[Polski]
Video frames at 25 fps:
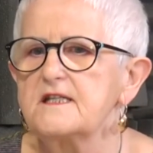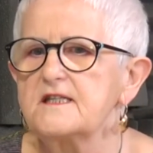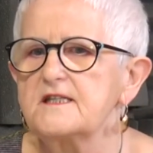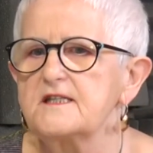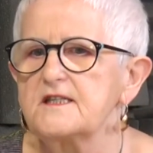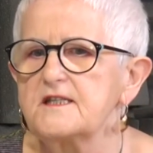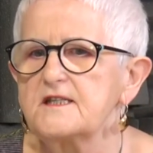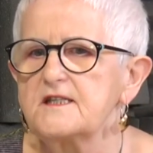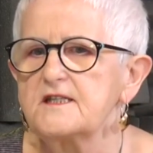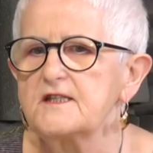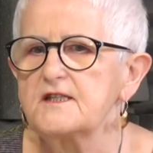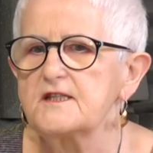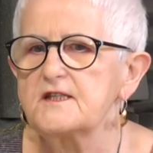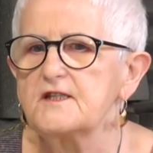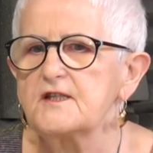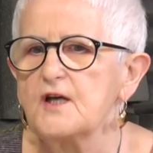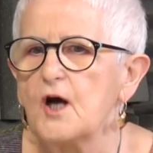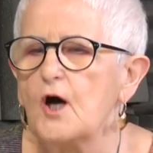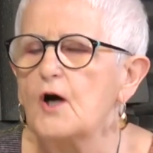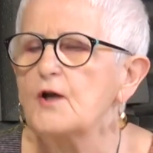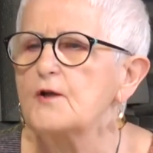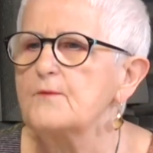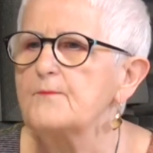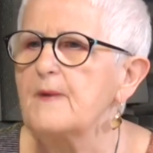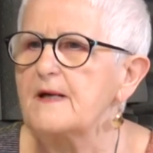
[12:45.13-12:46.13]
I, i,
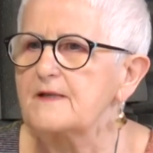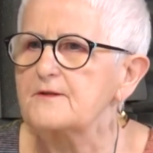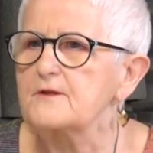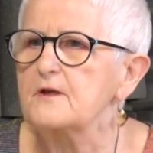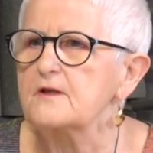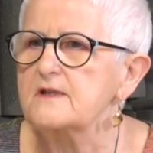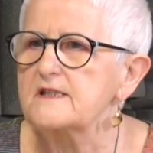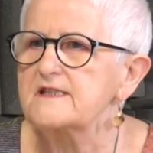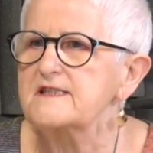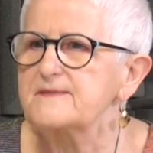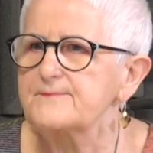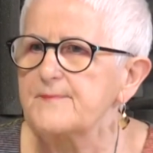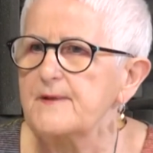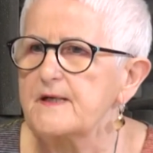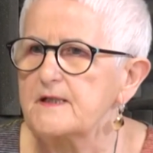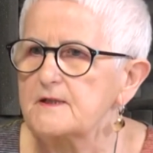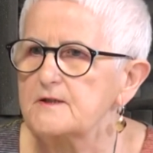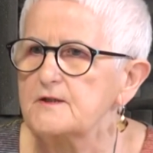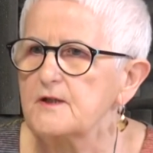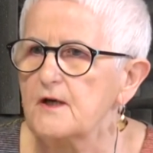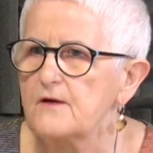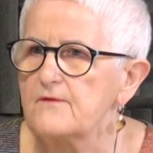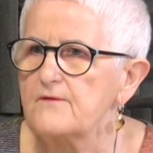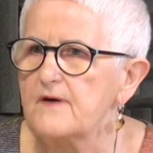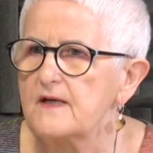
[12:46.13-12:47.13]
I on ma to
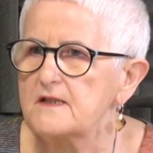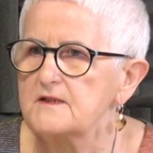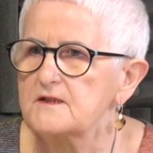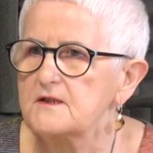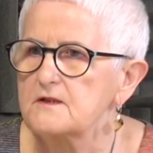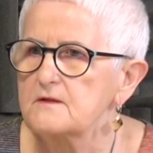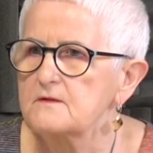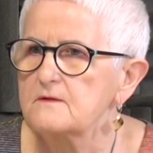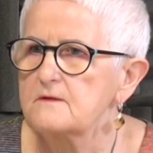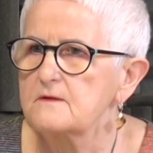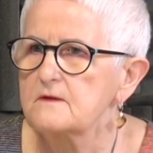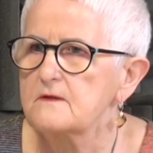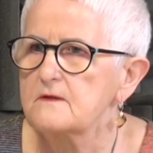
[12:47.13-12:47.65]
respektować.